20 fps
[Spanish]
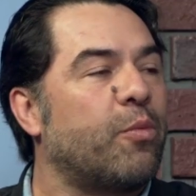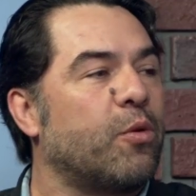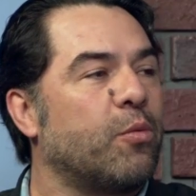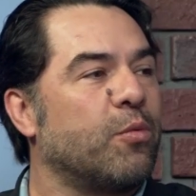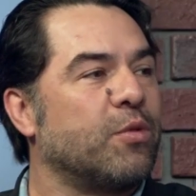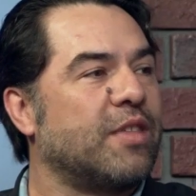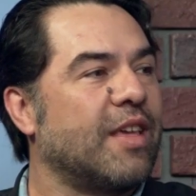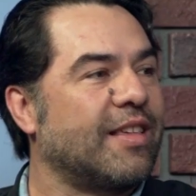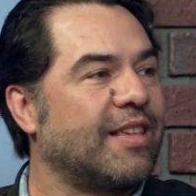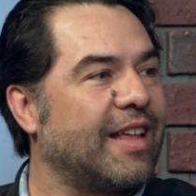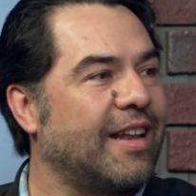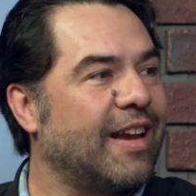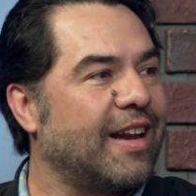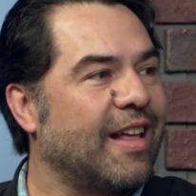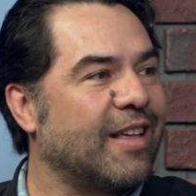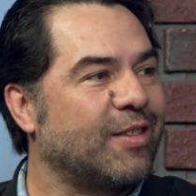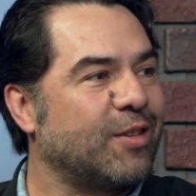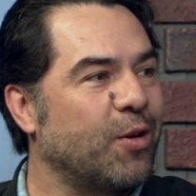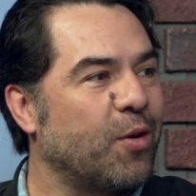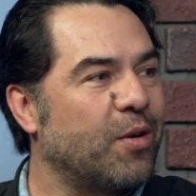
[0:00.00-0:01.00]
por muchas
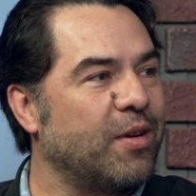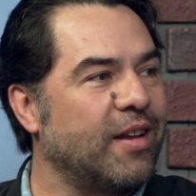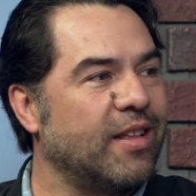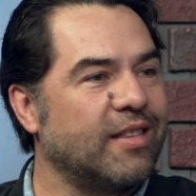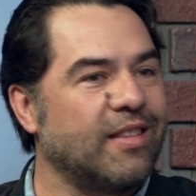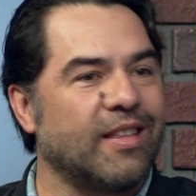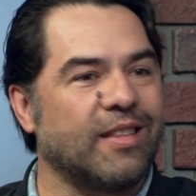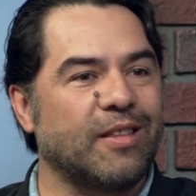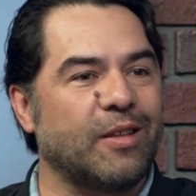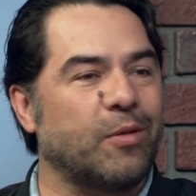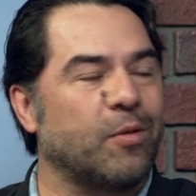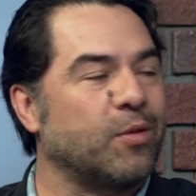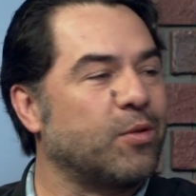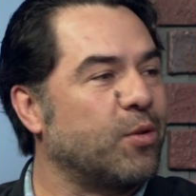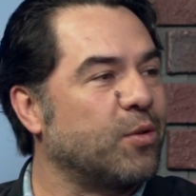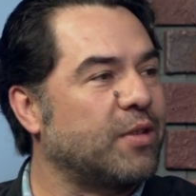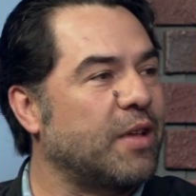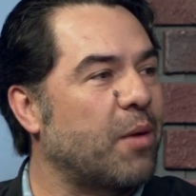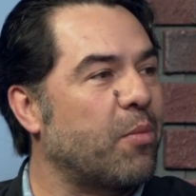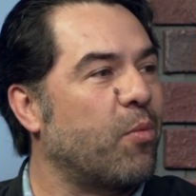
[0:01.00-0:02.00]
generaciones, desde
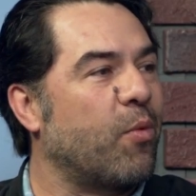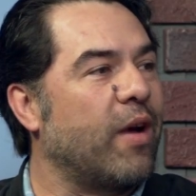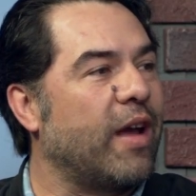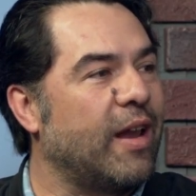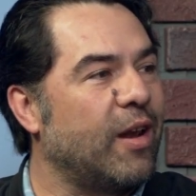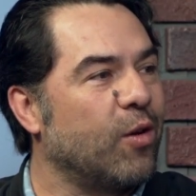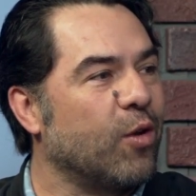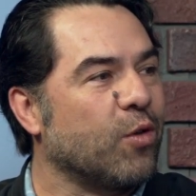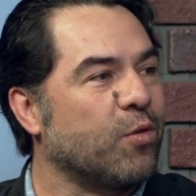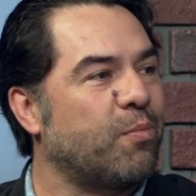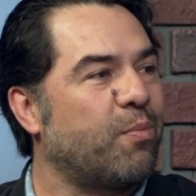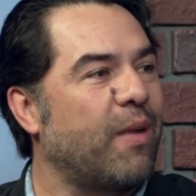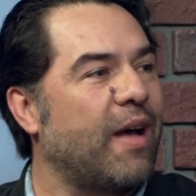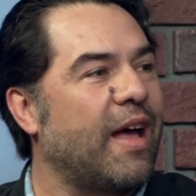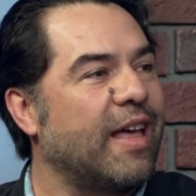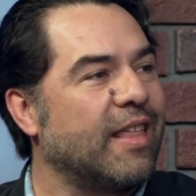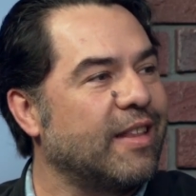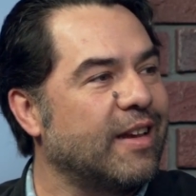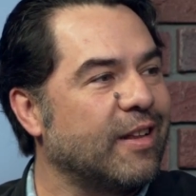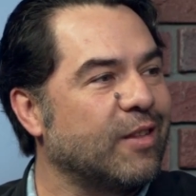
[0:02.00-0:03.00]
nuestros abuelos,
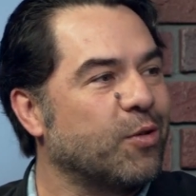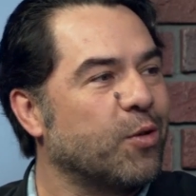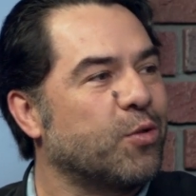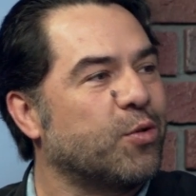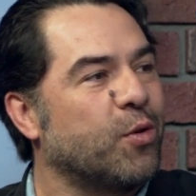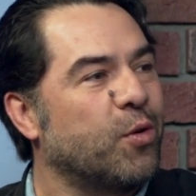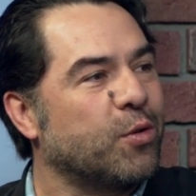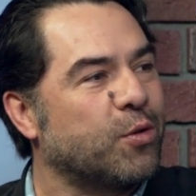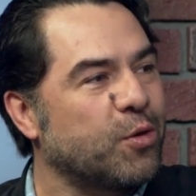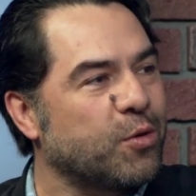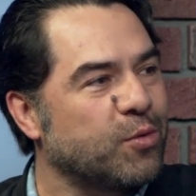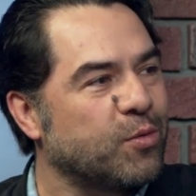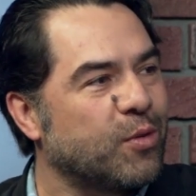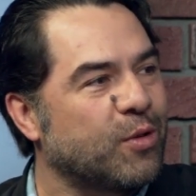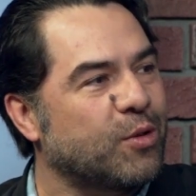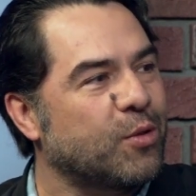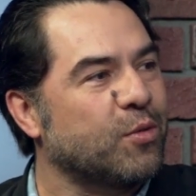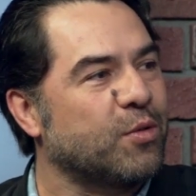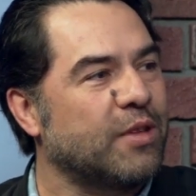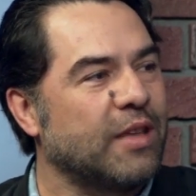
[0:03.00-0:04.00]
padres, nosotros,
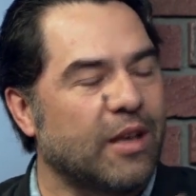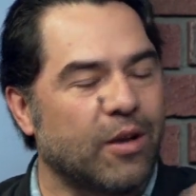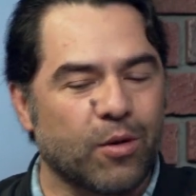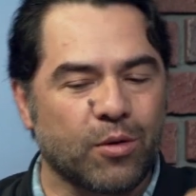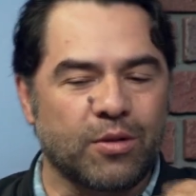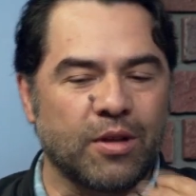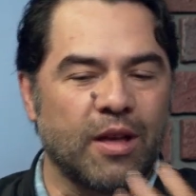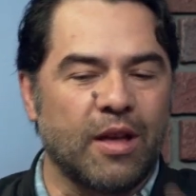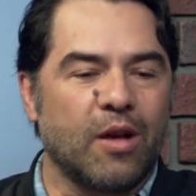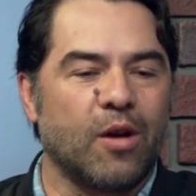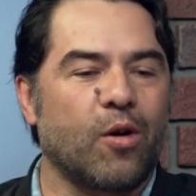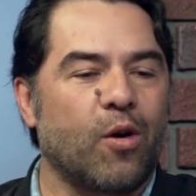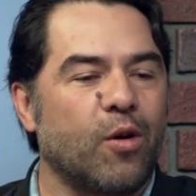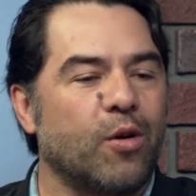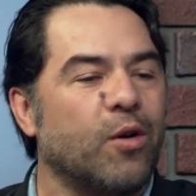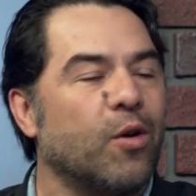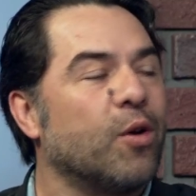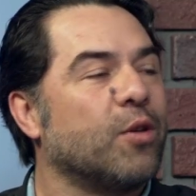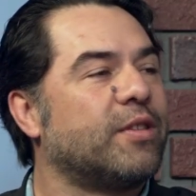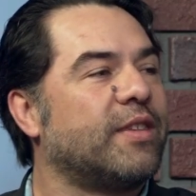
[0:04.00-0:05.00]
nuestros hijos,
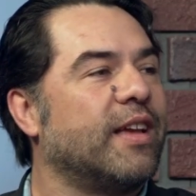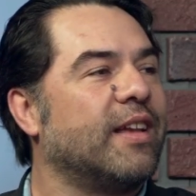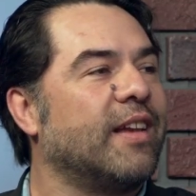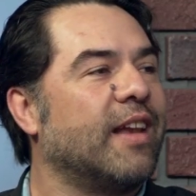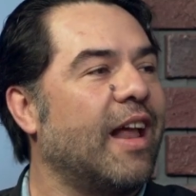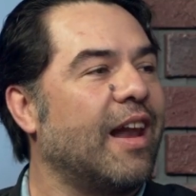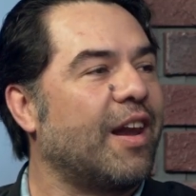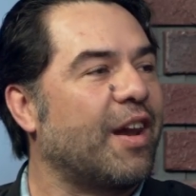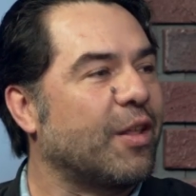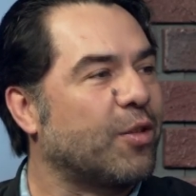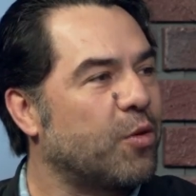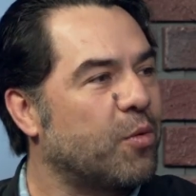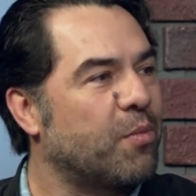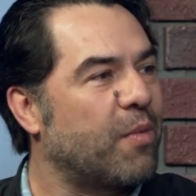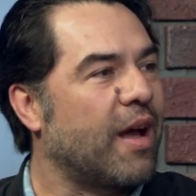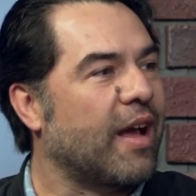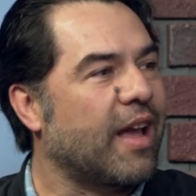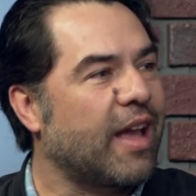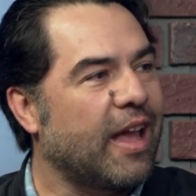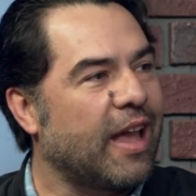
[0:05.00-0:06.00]
conocen al ratón
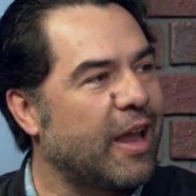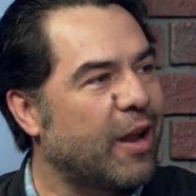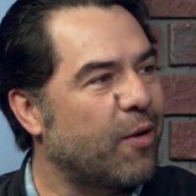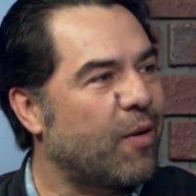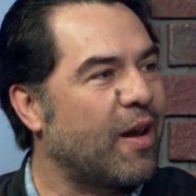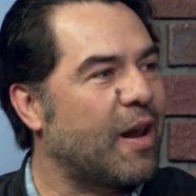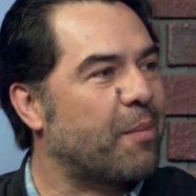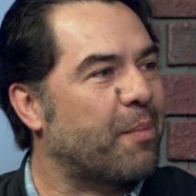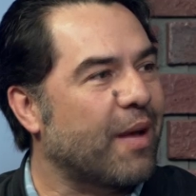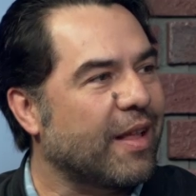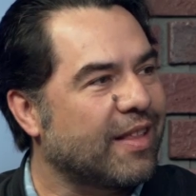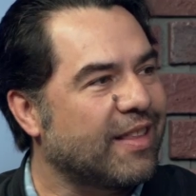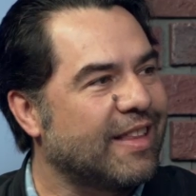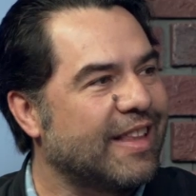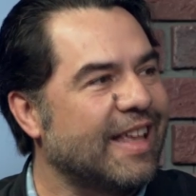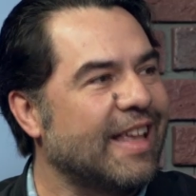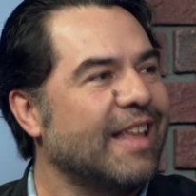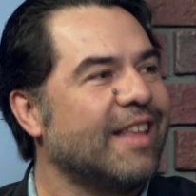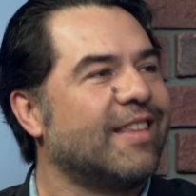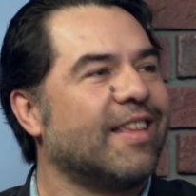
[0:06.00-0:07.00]
vaquero, a la
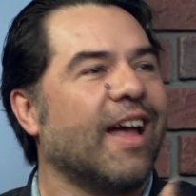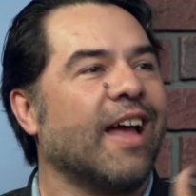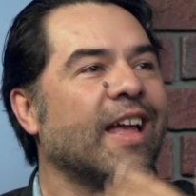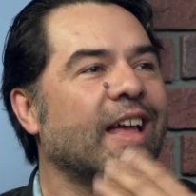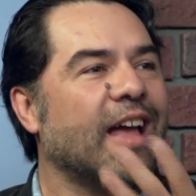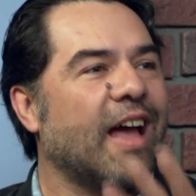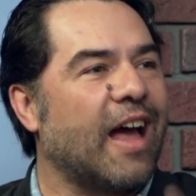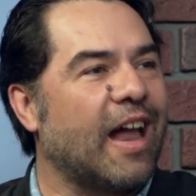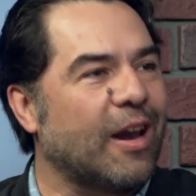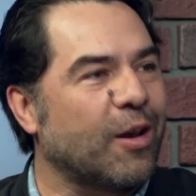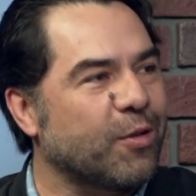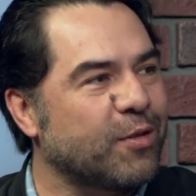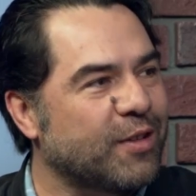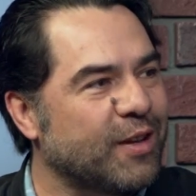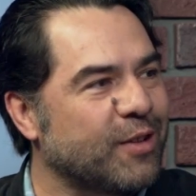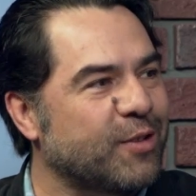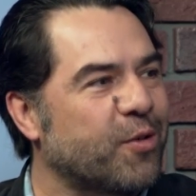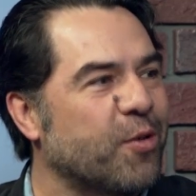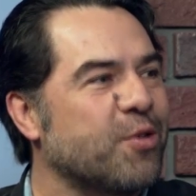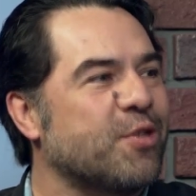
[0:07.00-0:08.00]
patita, a los
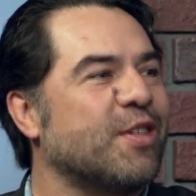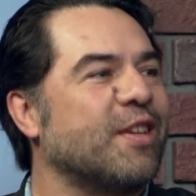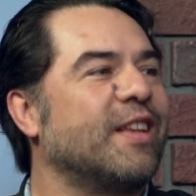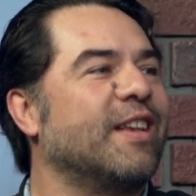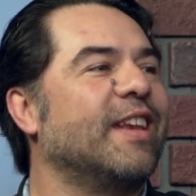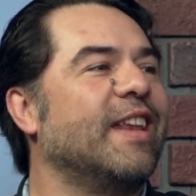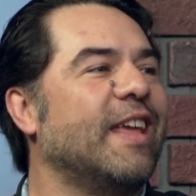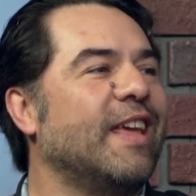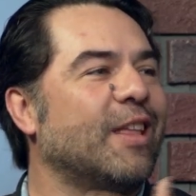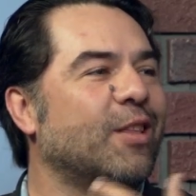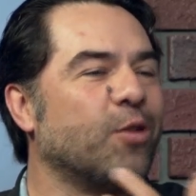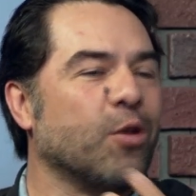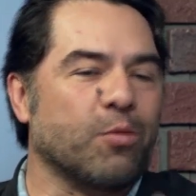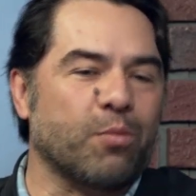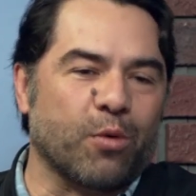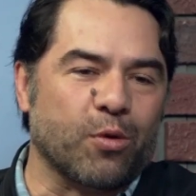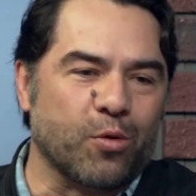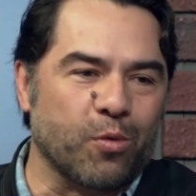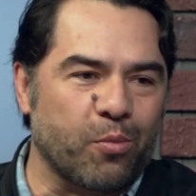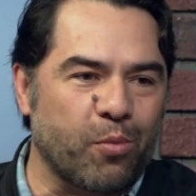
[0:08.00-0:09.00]
tres cochinitos,
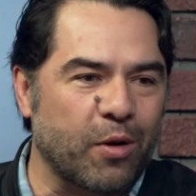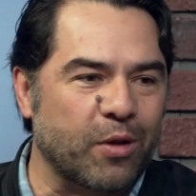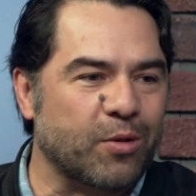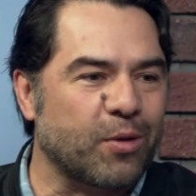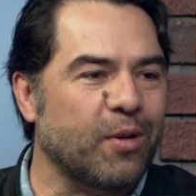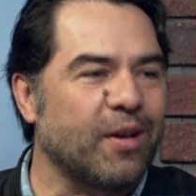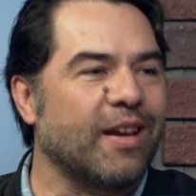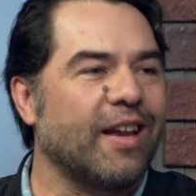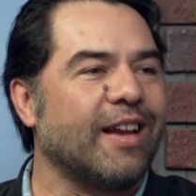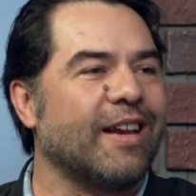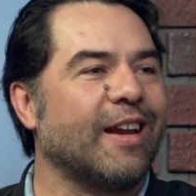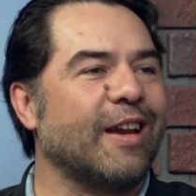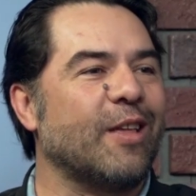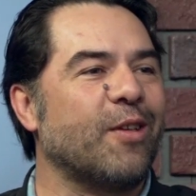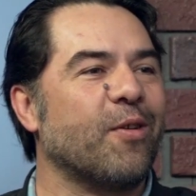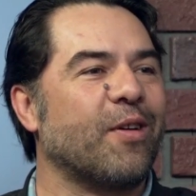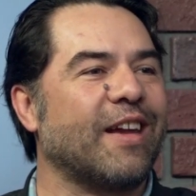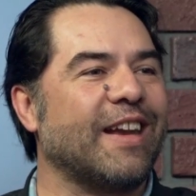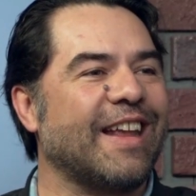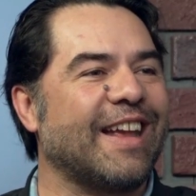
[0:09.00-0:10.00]
por supuesto el,
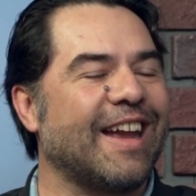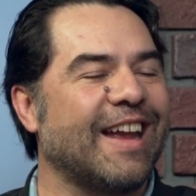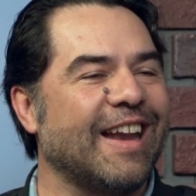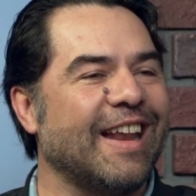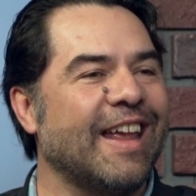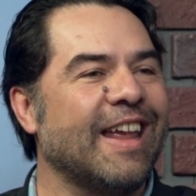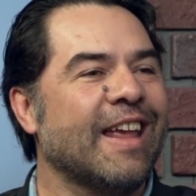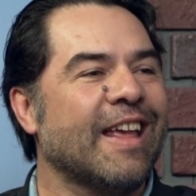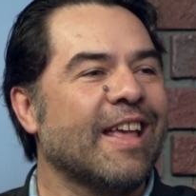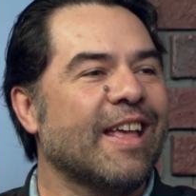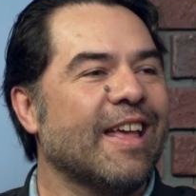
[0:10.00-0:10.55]
grillo cricri.